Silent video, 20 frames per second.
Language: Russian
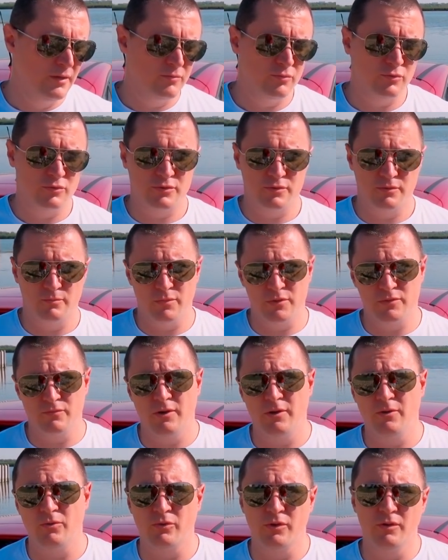Вот
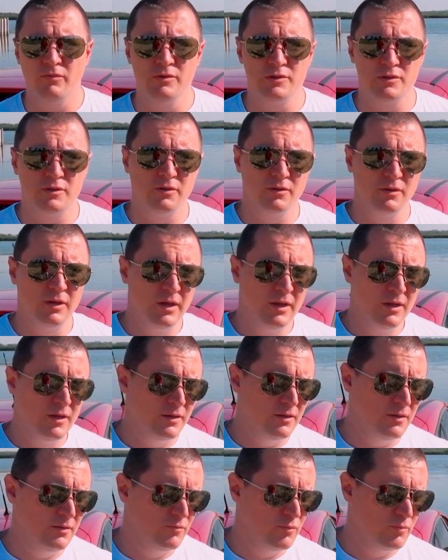басвариур на выстрел,
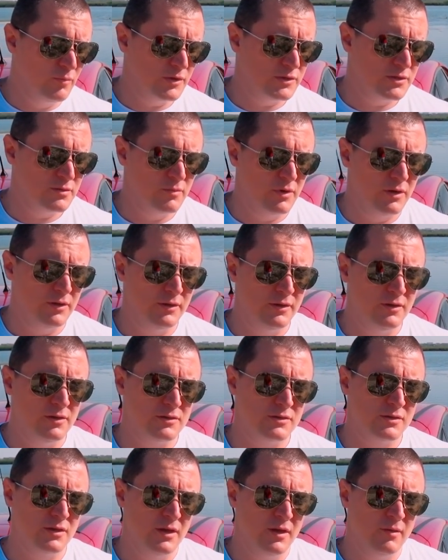его максимальный
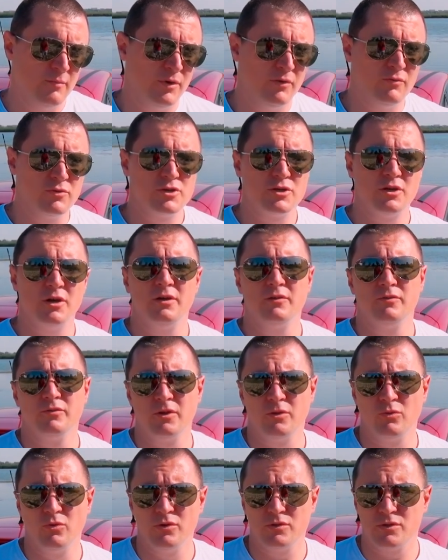рез превышает
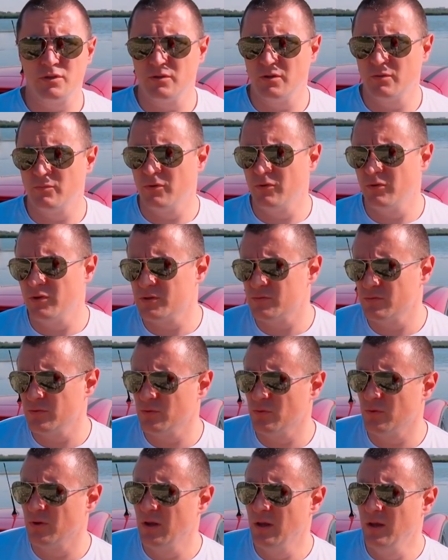второе сабовое
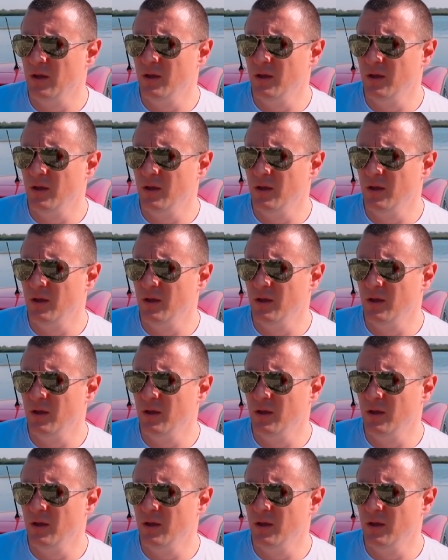звено.